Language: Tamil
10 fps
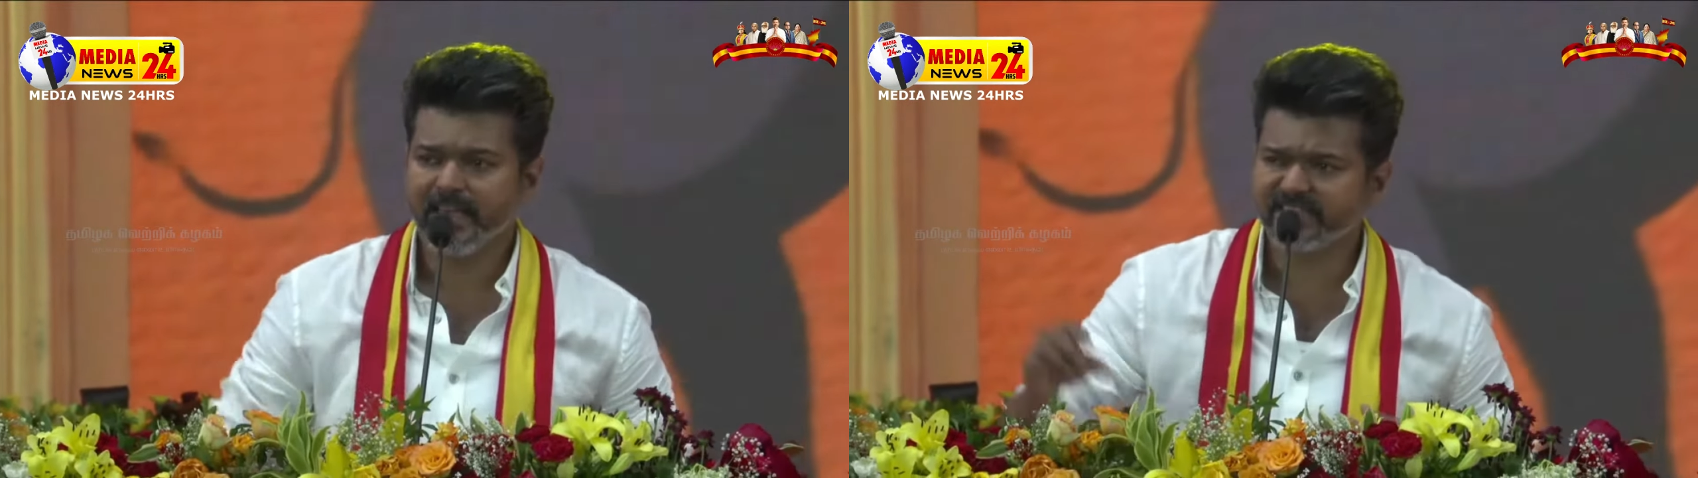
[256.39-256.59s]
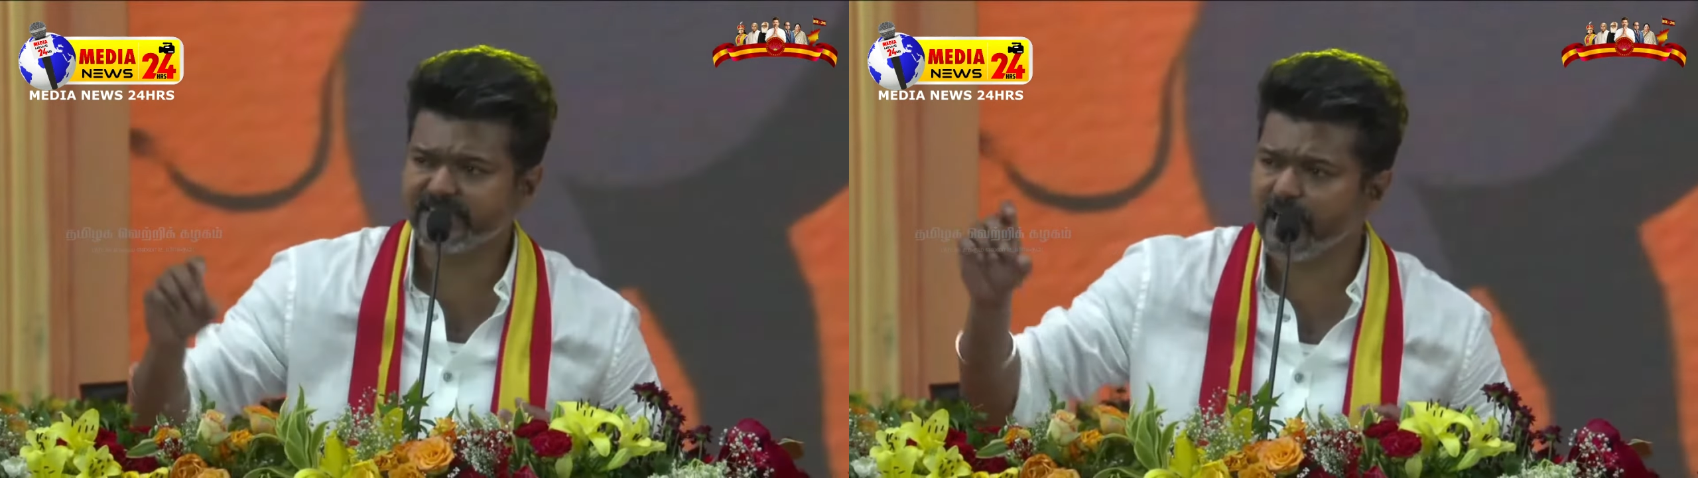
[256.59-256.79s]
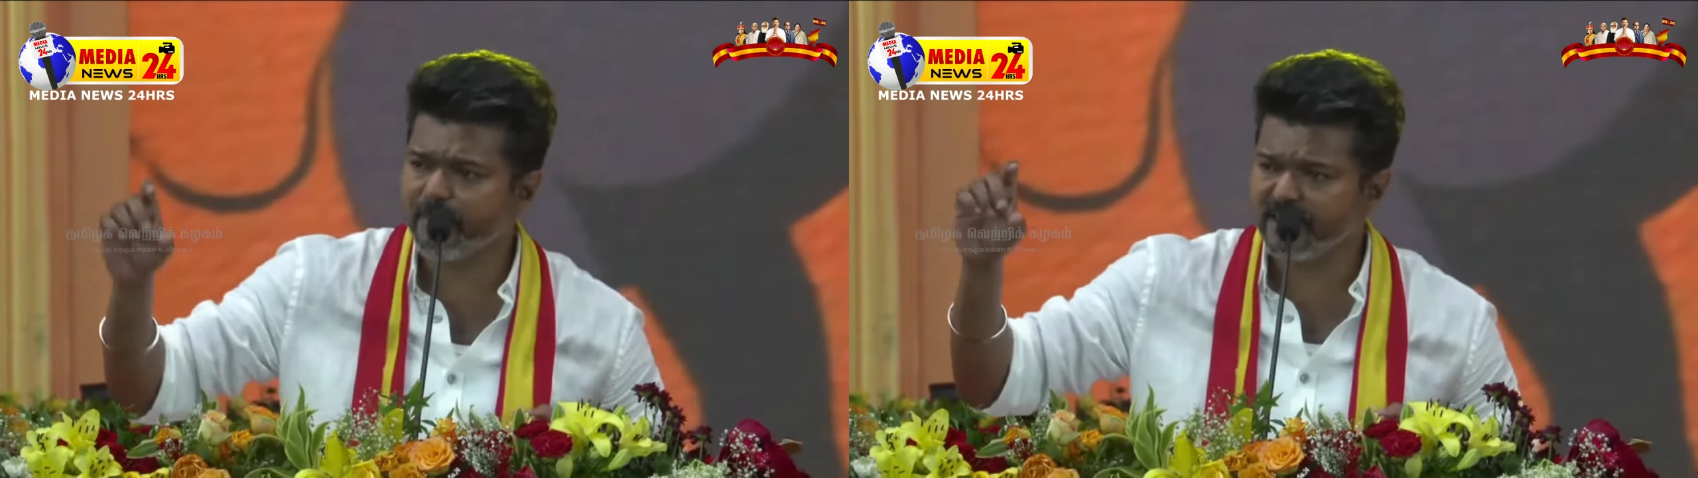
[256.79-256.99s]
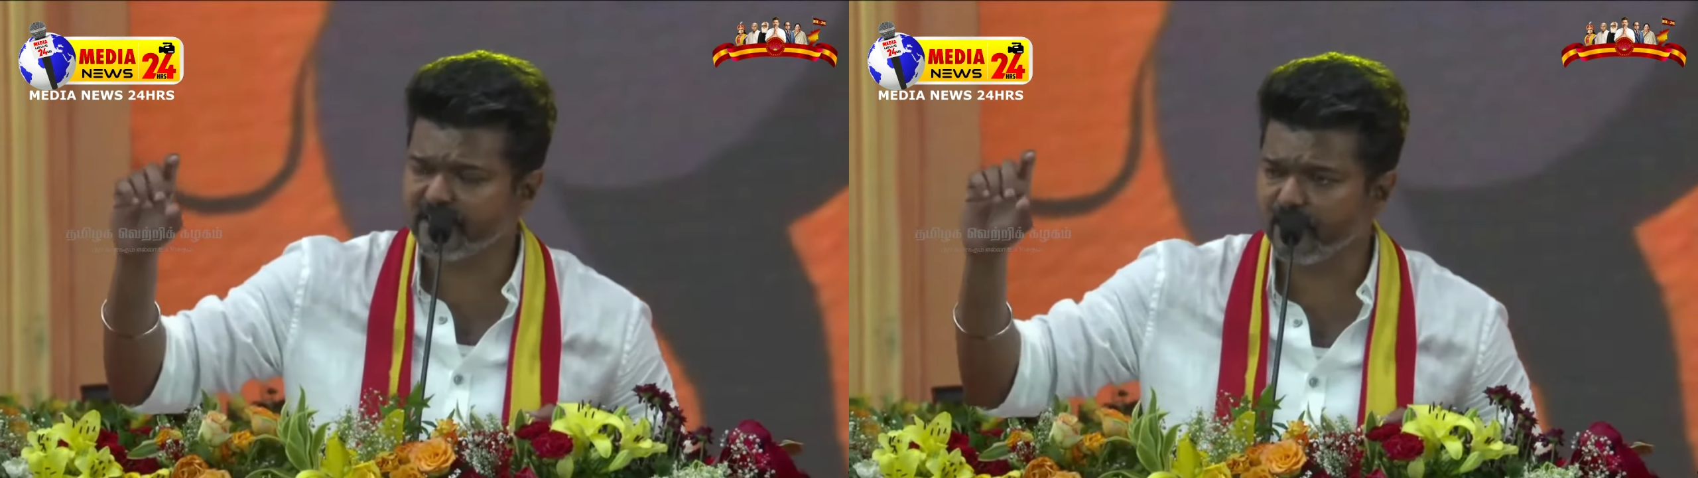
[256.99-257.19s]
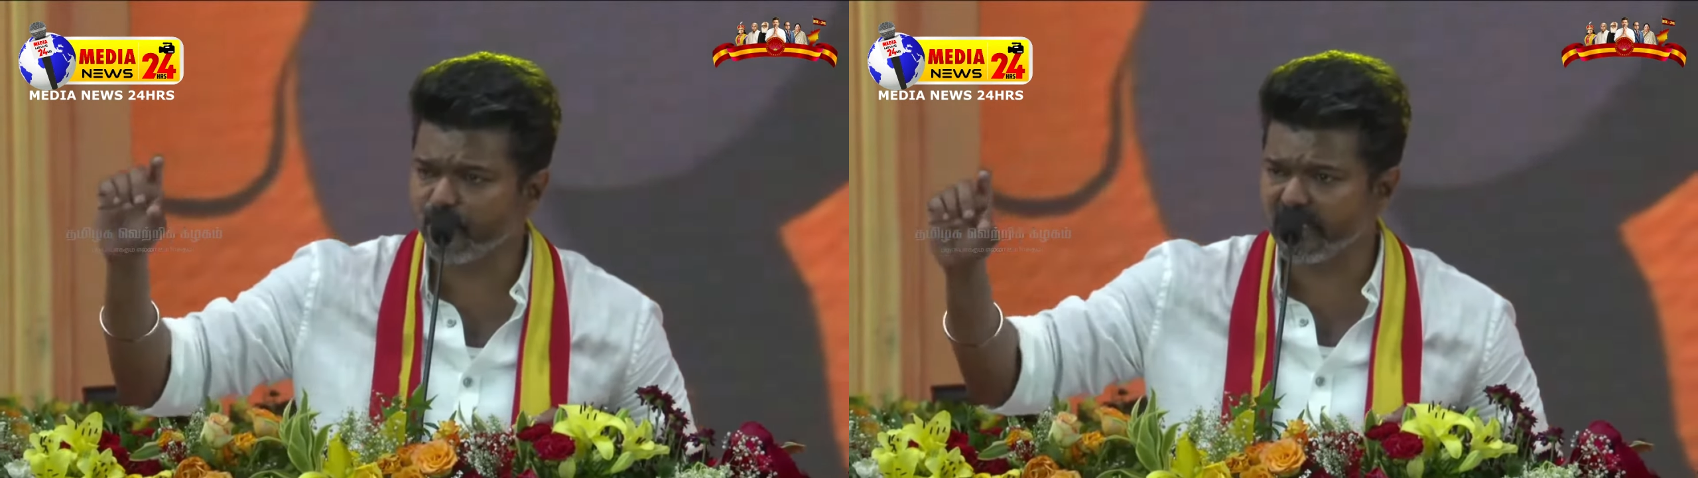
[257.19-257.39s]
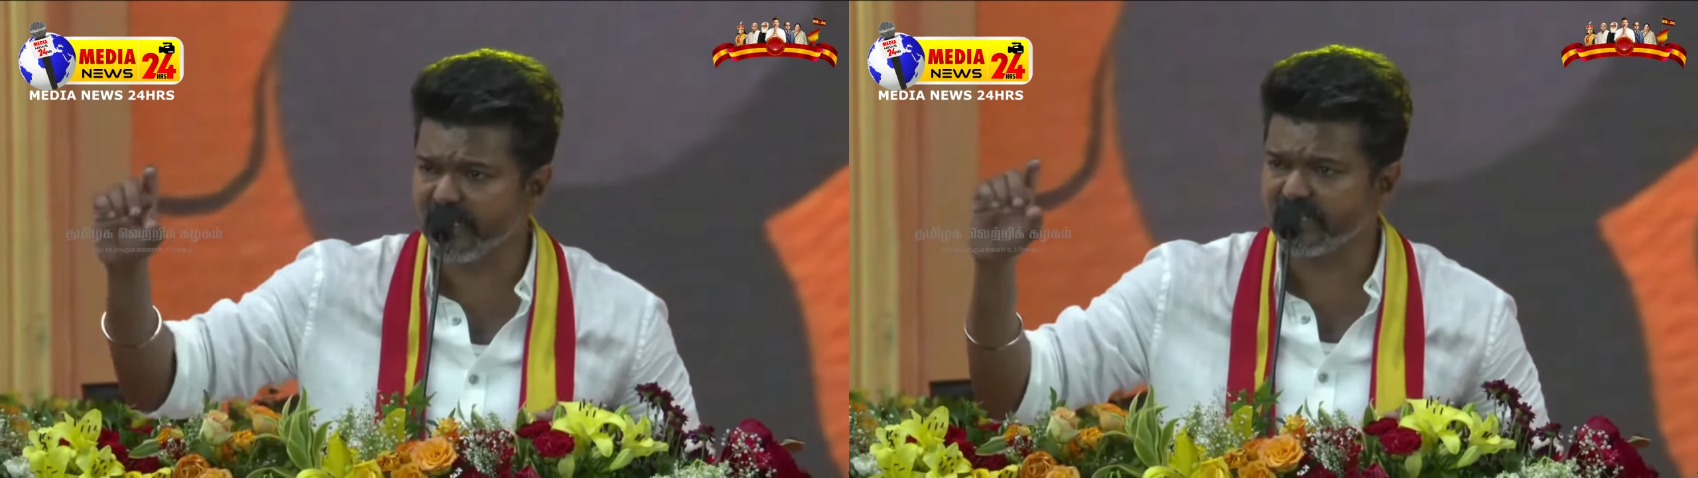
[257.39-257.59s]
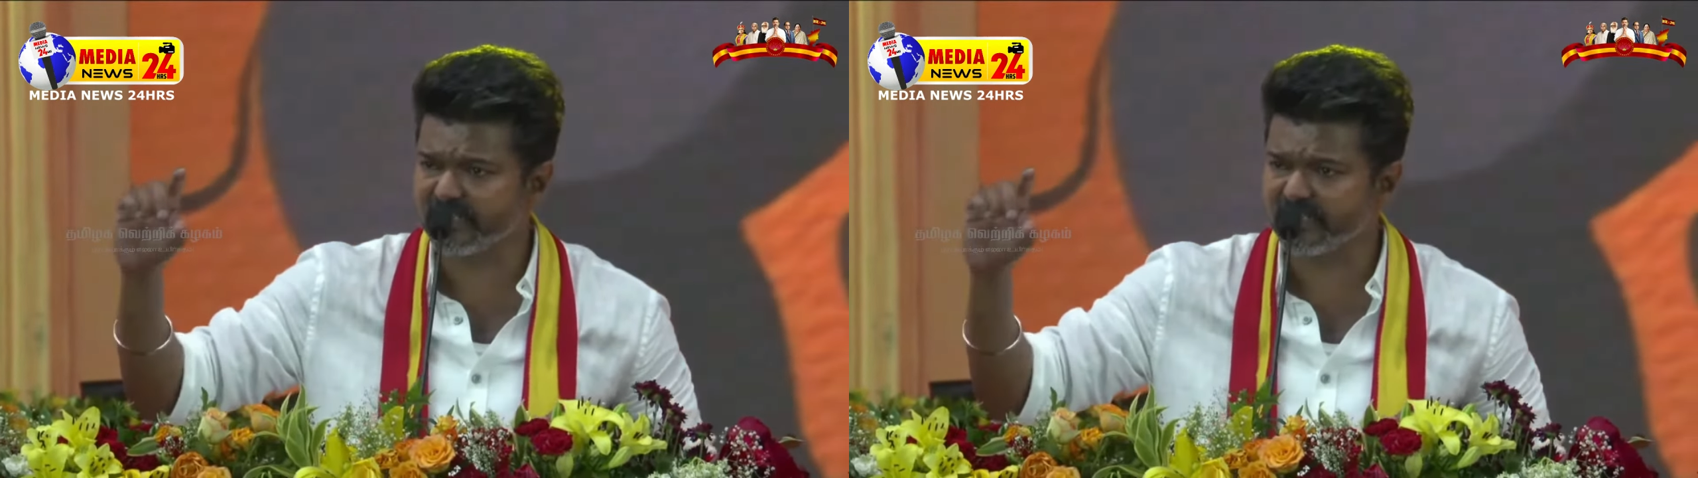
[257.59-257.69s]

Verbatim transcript: எக்ஸாம் எழுதின உடனே